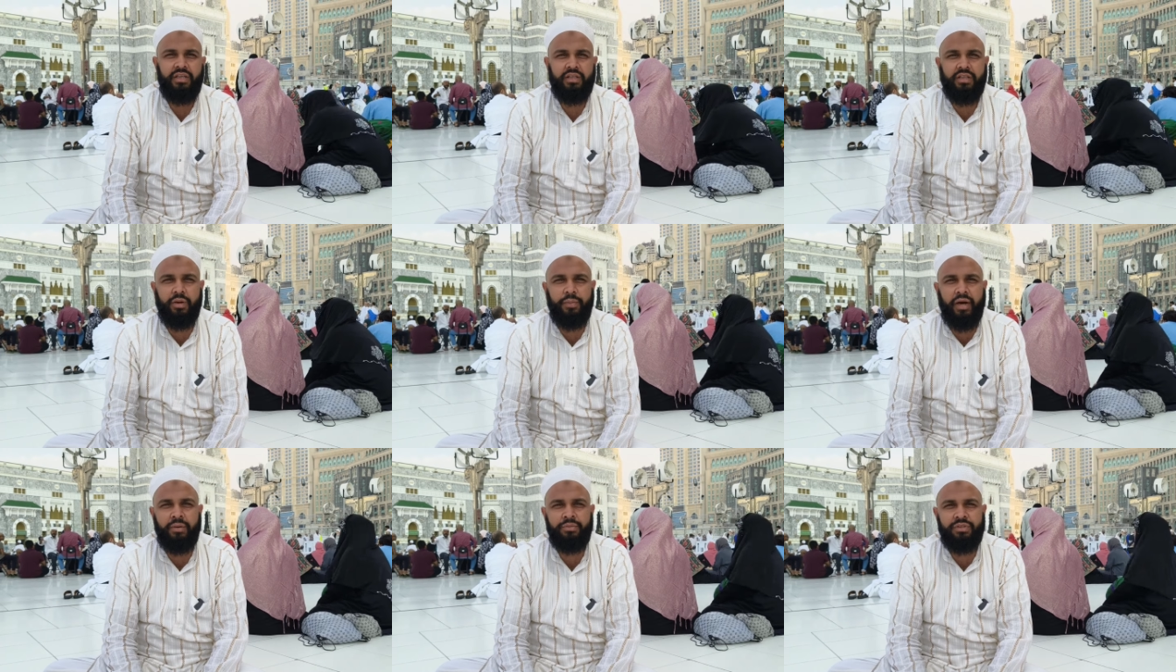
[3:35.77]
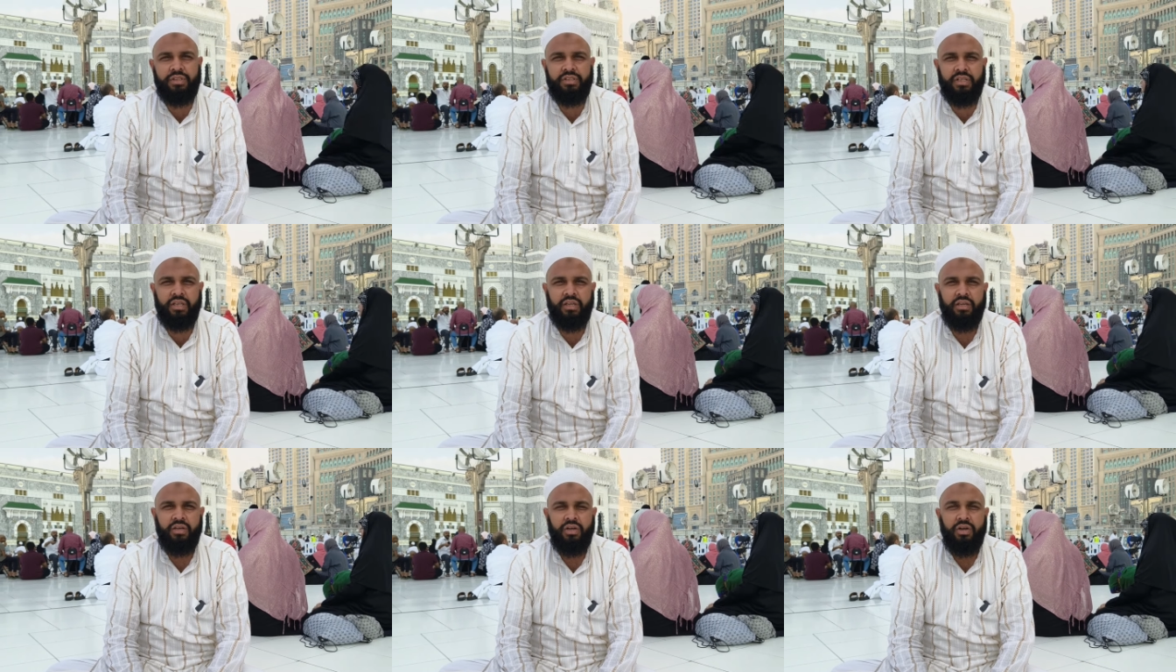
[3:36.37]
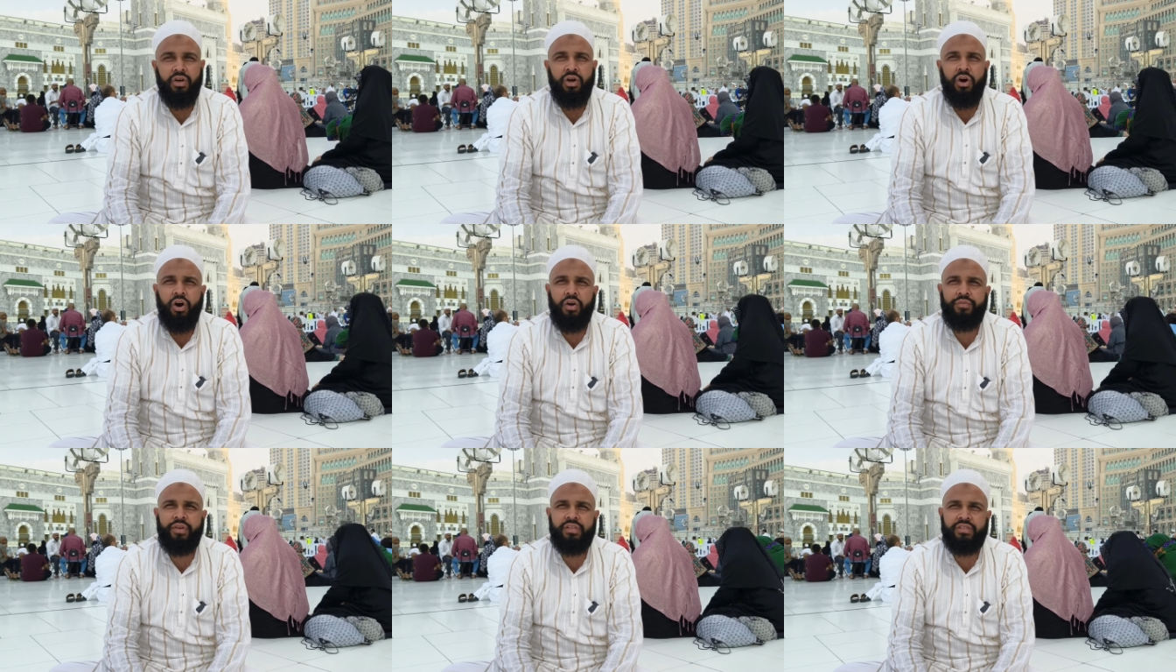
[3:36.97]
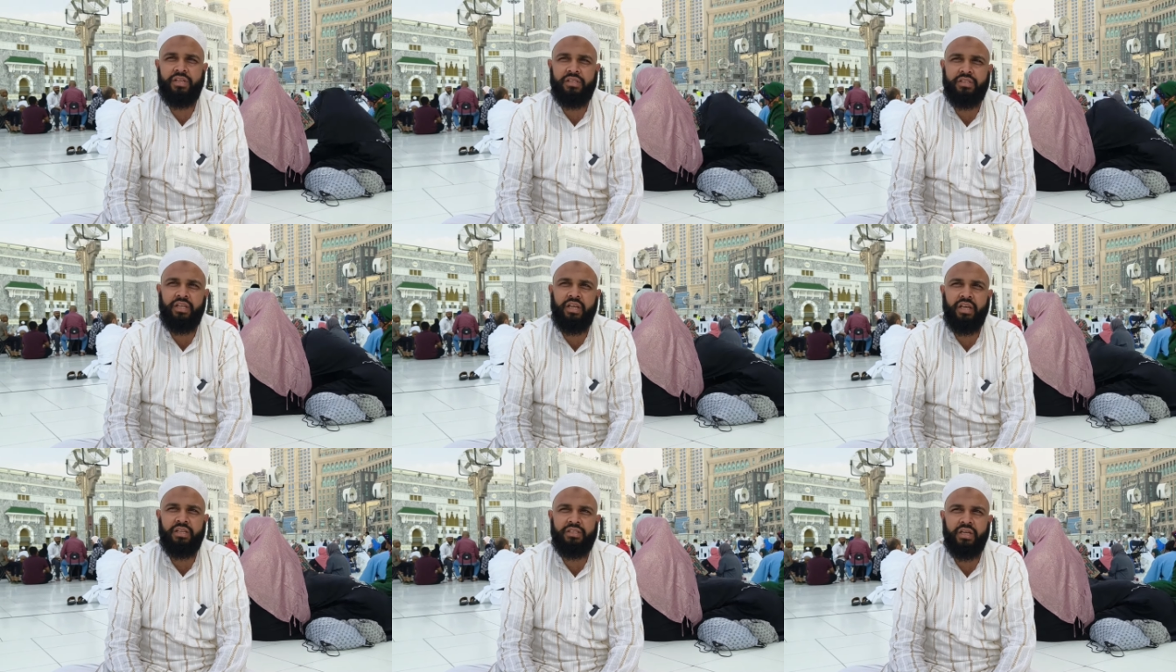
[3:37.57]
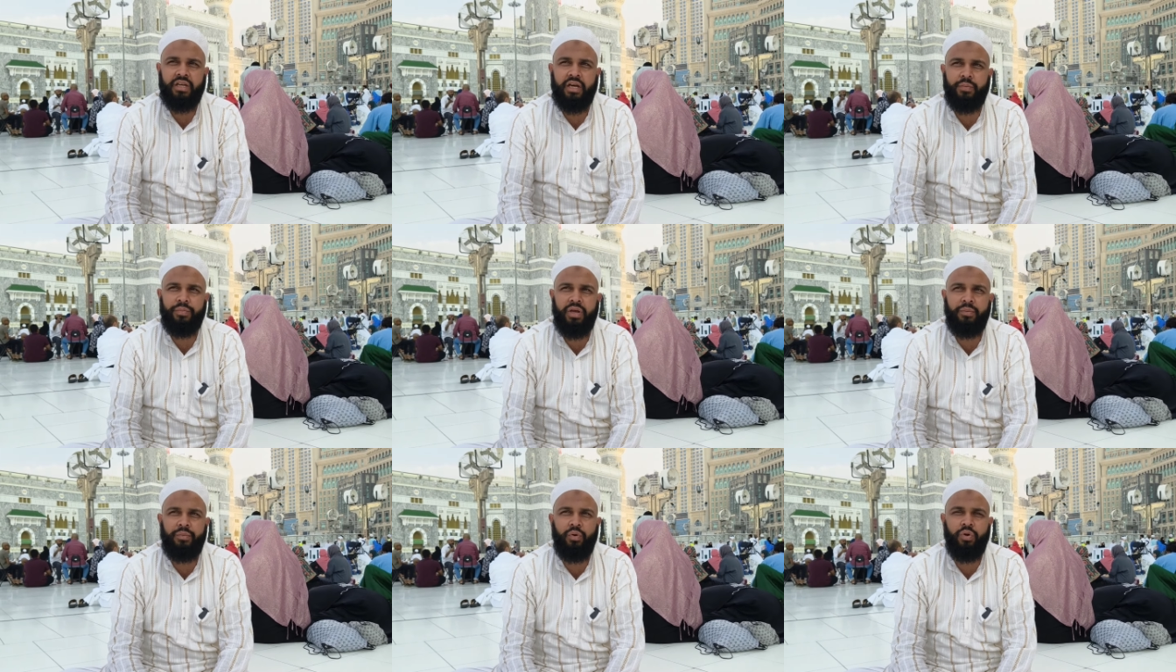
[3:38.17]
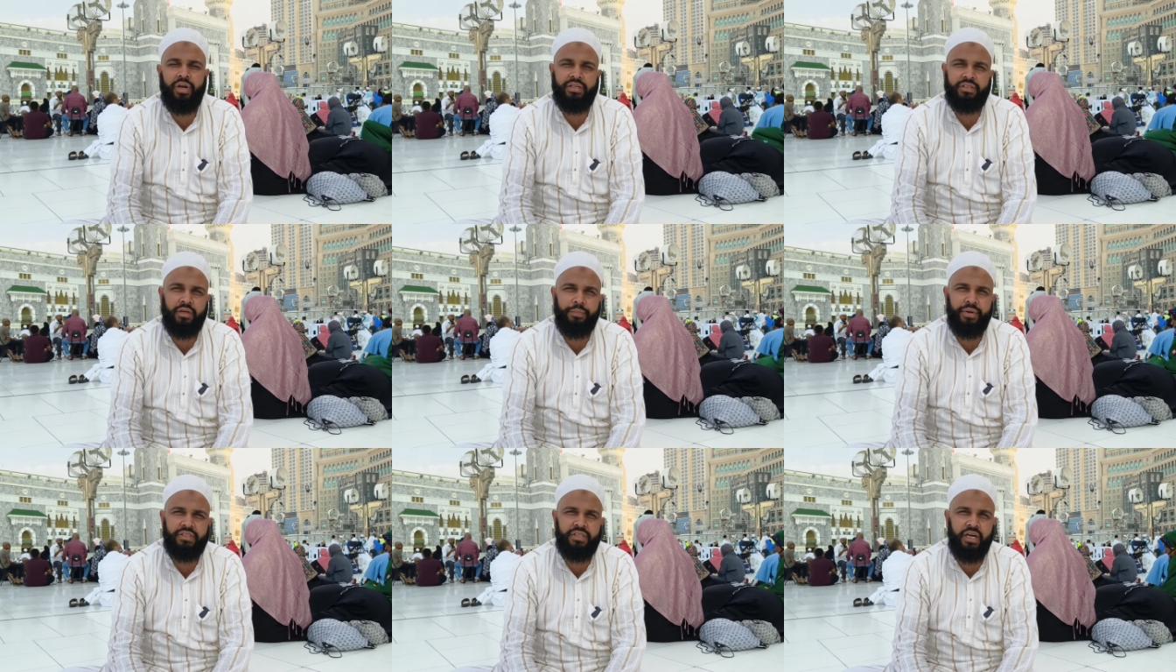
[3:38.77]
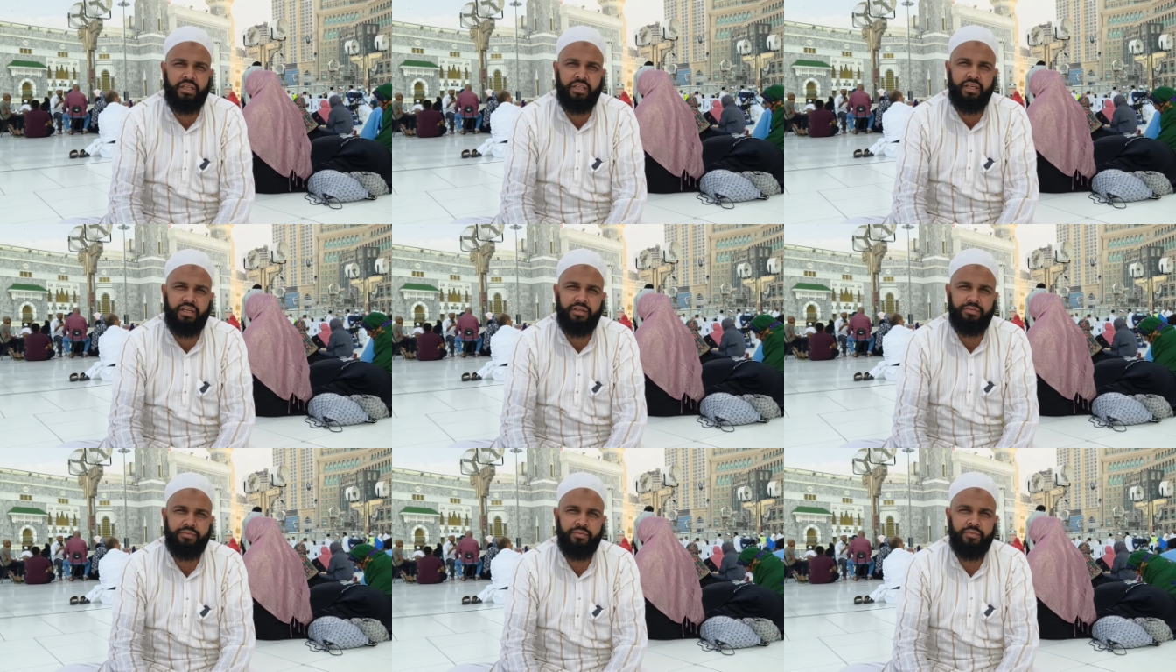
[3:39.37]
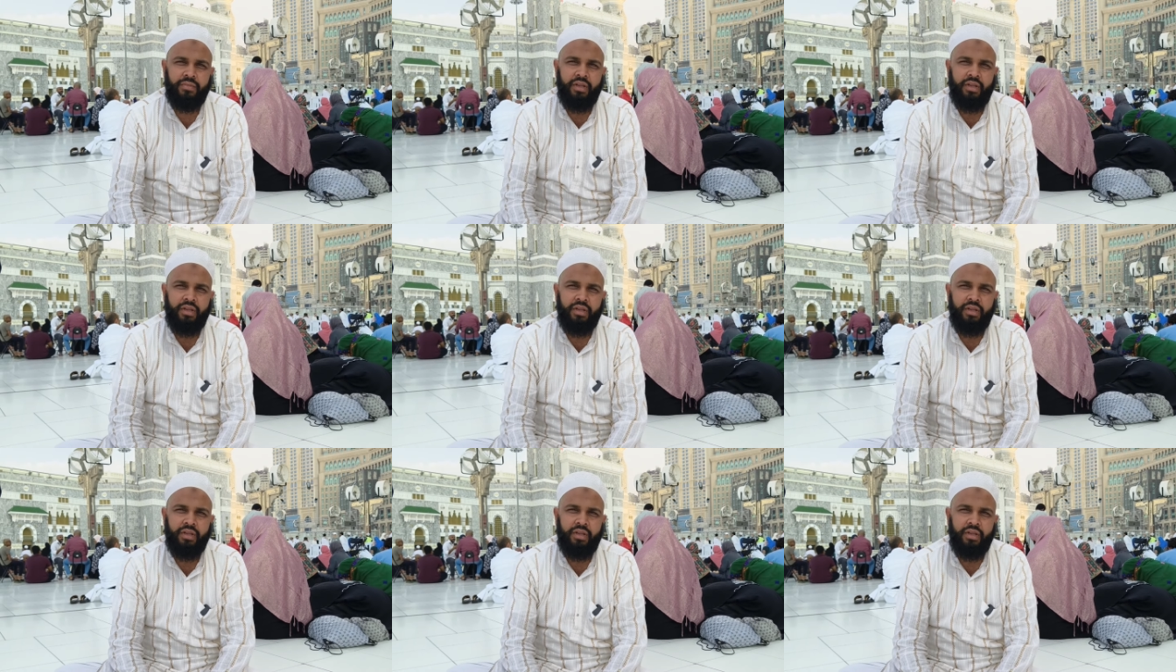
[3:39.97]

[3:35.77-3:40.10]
ये तमाम चीज़ें और फिर सस्ते के चक्कर में हम लोग ऐसे फंस जाते हैं